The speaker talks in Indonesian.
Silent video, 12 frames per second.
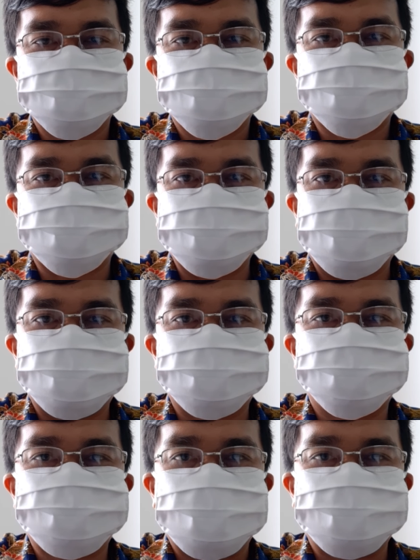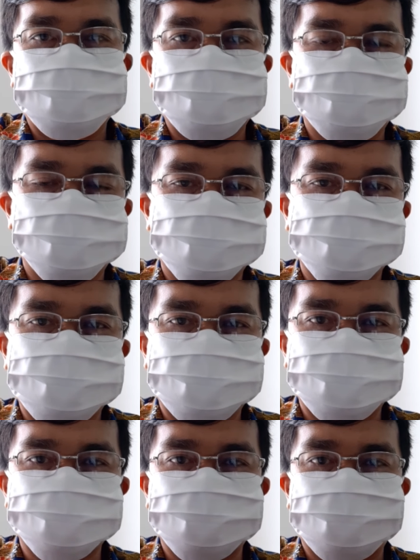siang Bapak Ibu
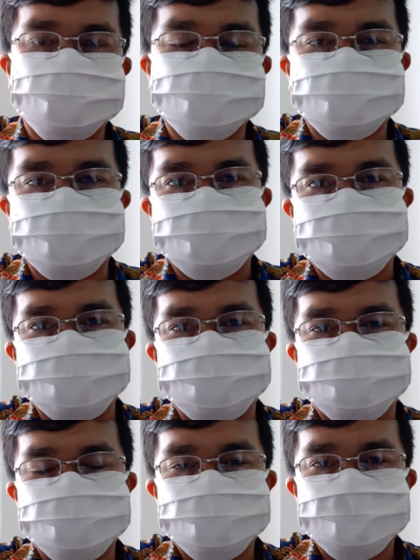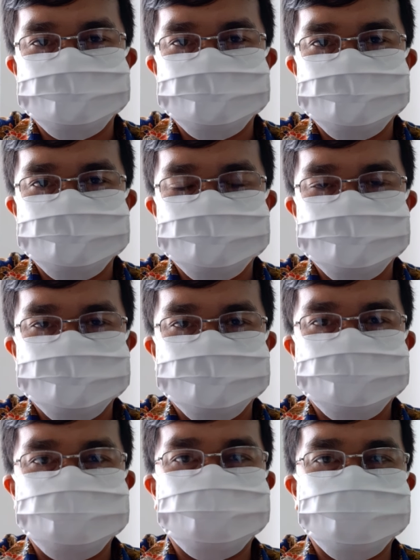Saudara-saudara sekalian
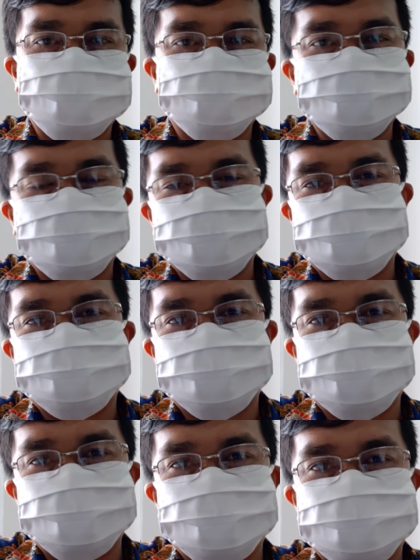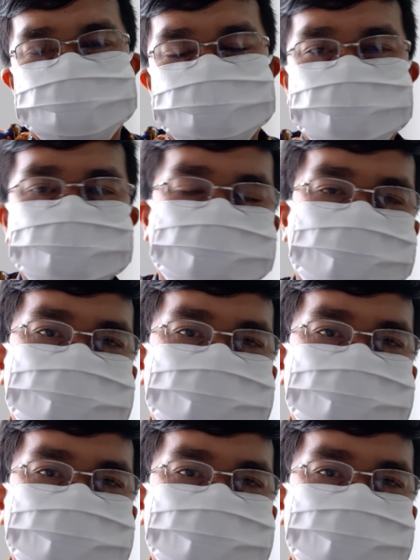Dimanapun Anda berada pada saat